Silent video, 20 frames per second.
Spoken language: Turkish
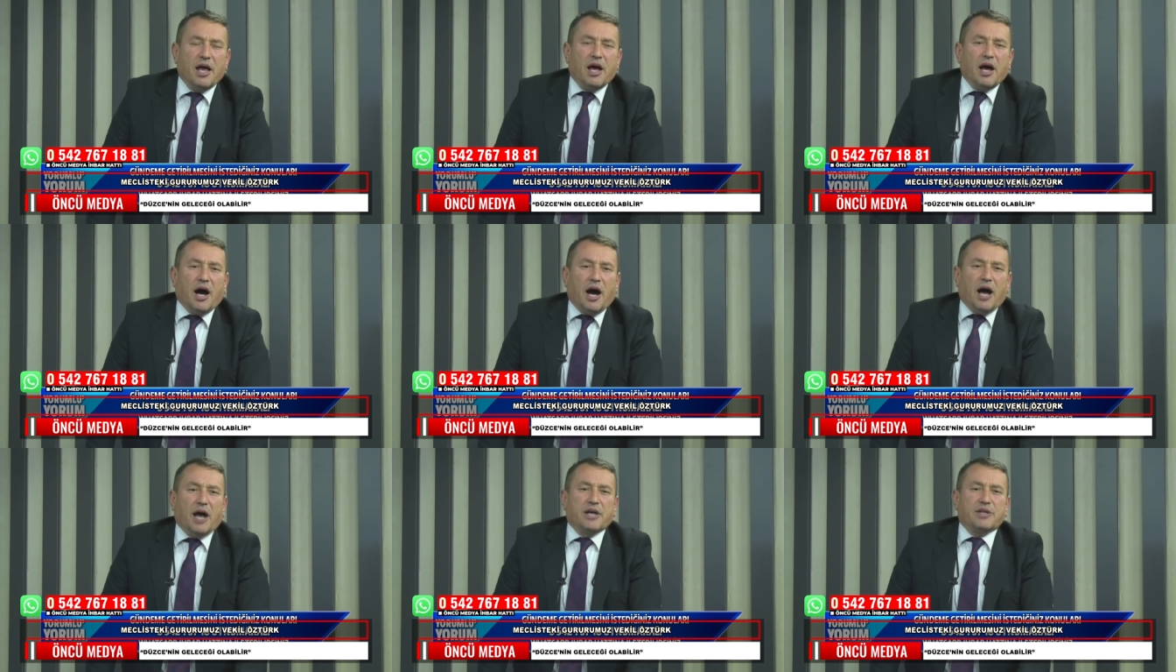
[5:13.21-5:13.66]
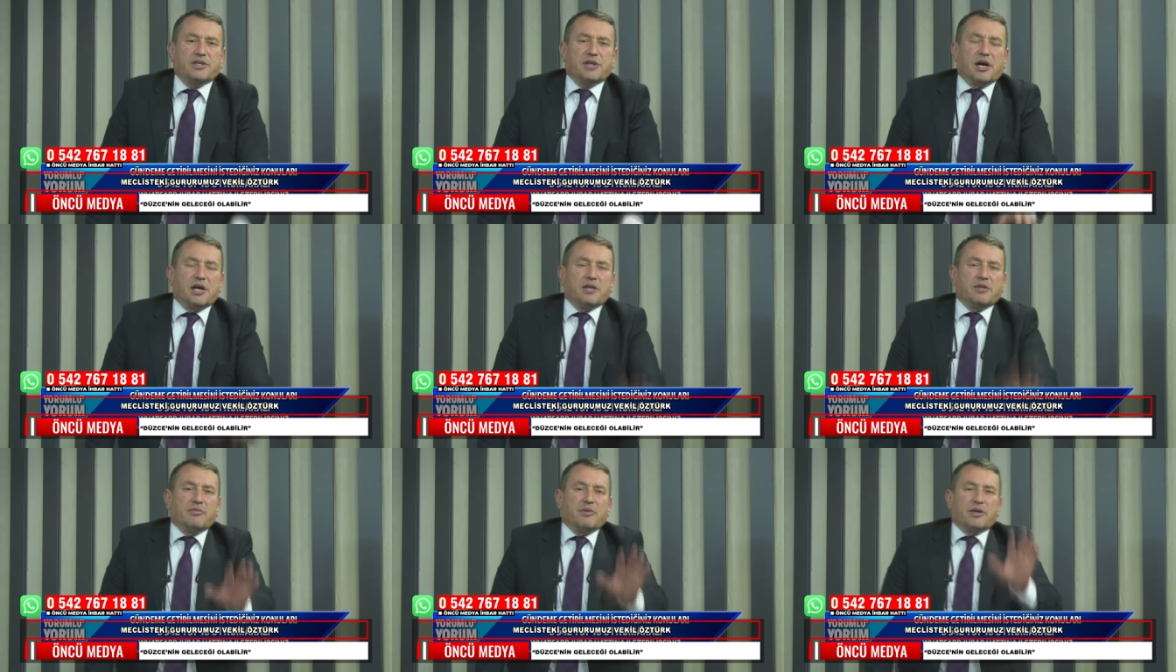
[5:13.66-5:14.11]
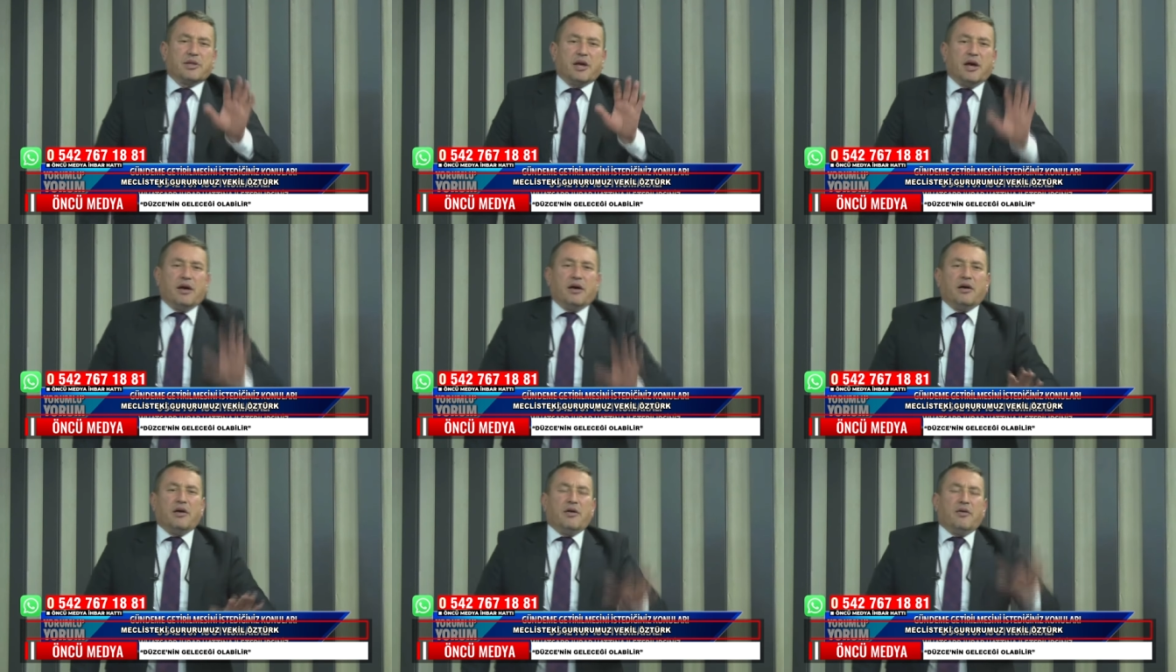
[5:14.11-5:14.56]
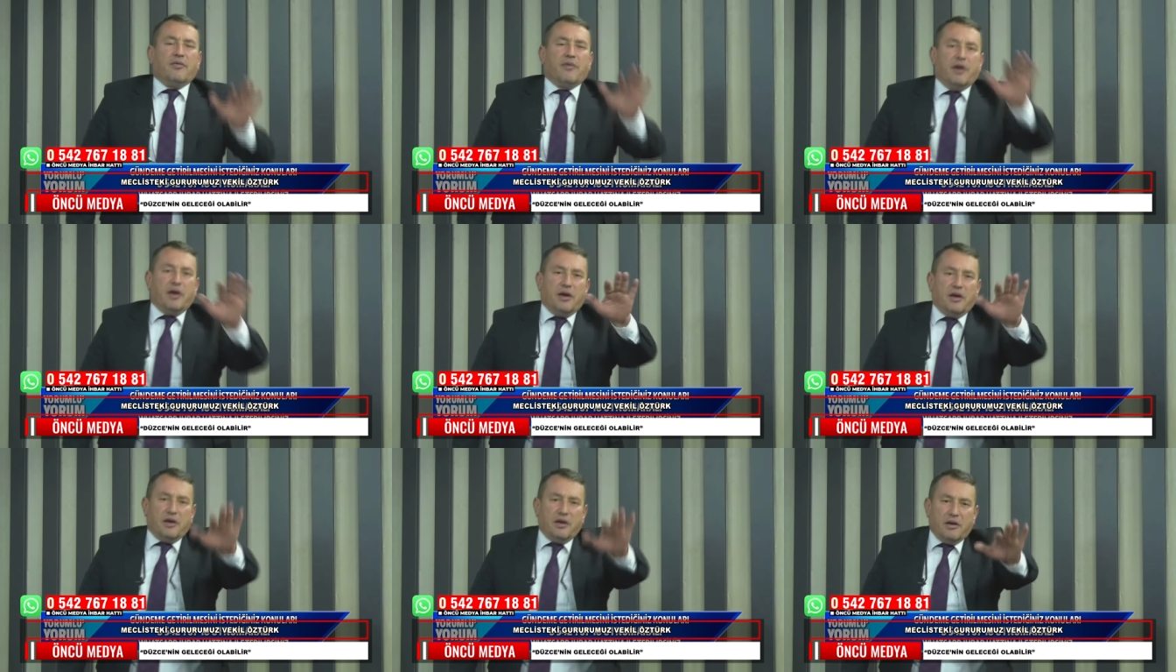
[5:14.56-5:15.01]
Ayşe Hanım'a da ve
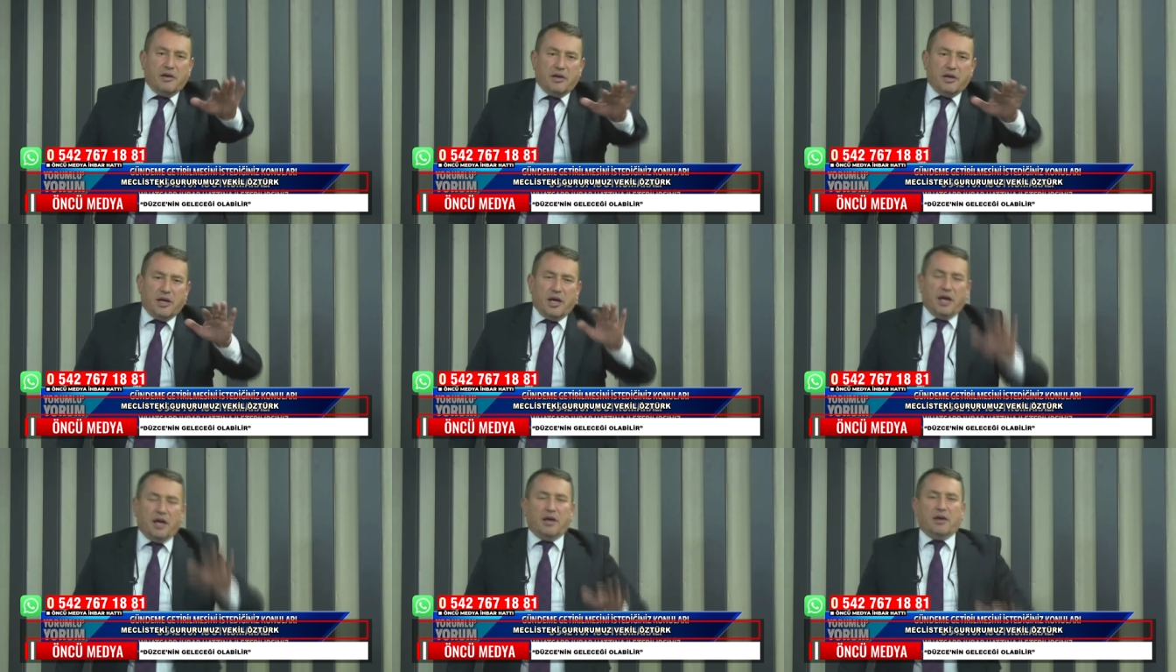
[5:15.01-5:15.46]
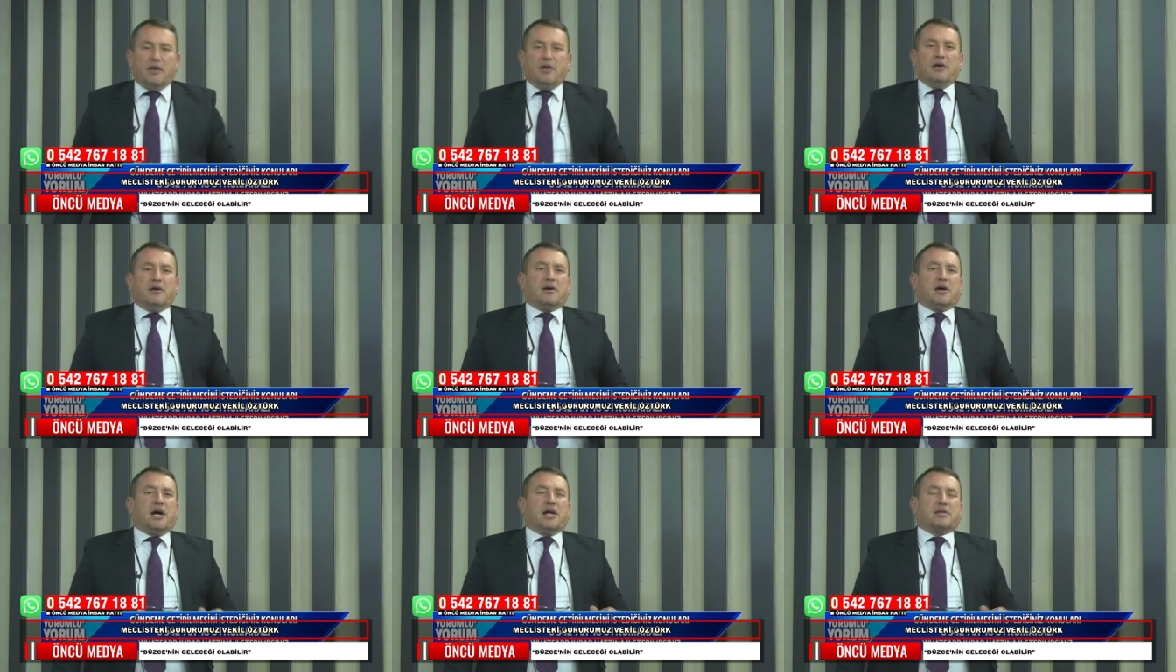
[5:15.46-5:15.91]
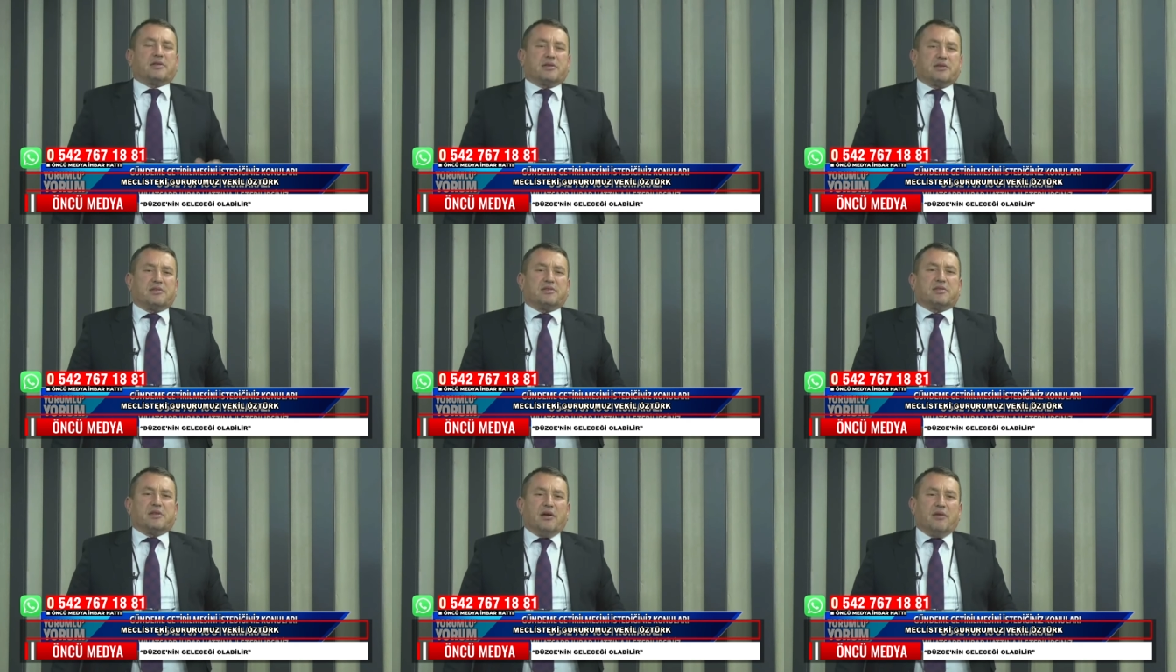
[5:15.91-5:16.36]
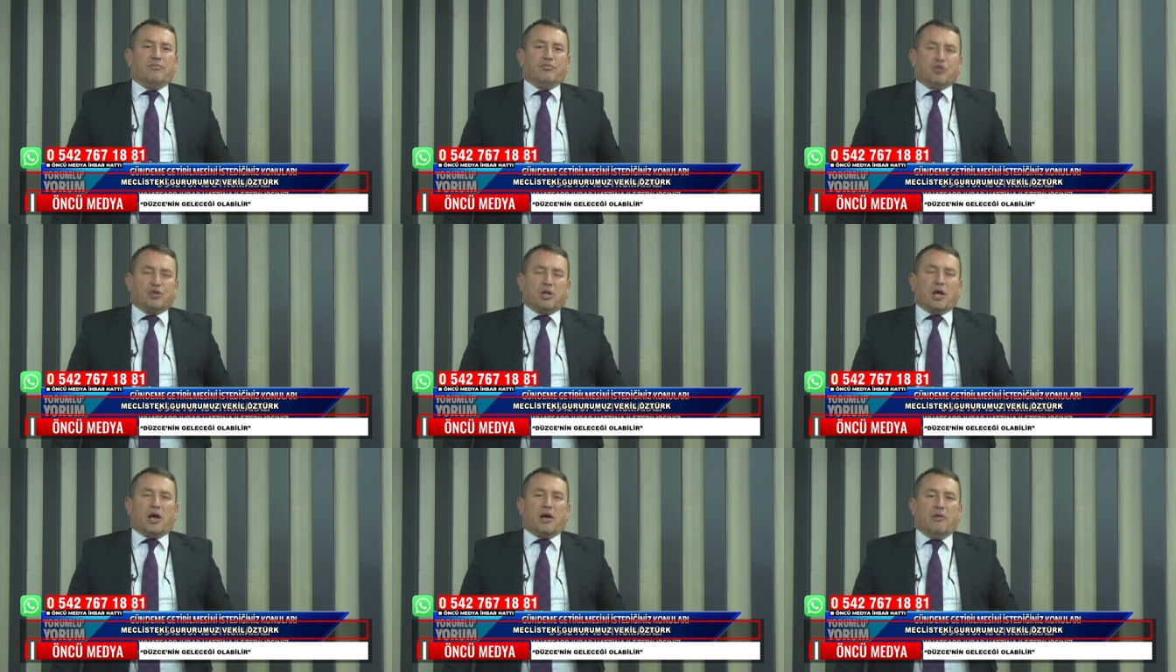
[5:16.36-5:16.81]
e, e, katkısı da
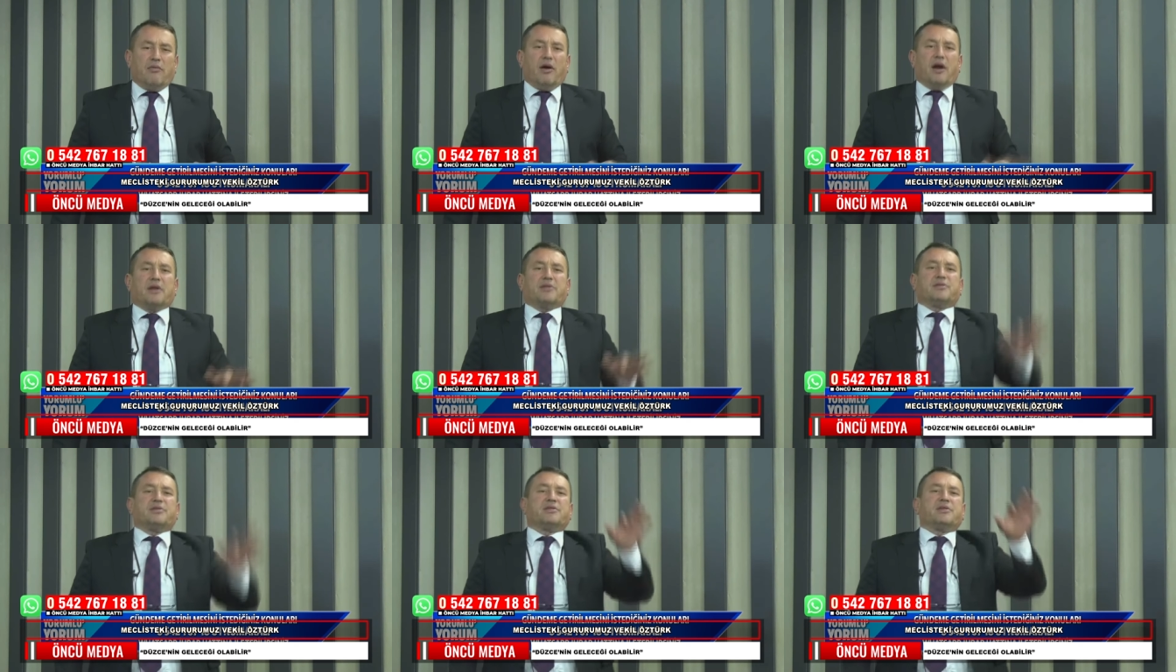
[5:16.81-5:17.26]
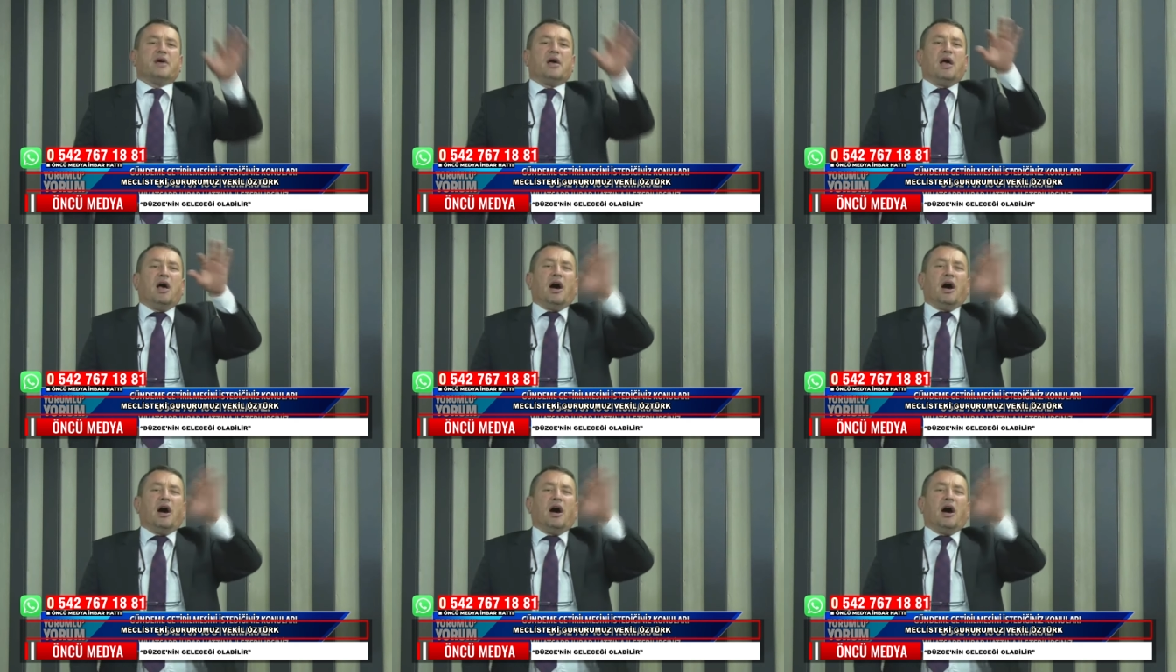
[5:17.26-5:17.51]
mutlaka vardır.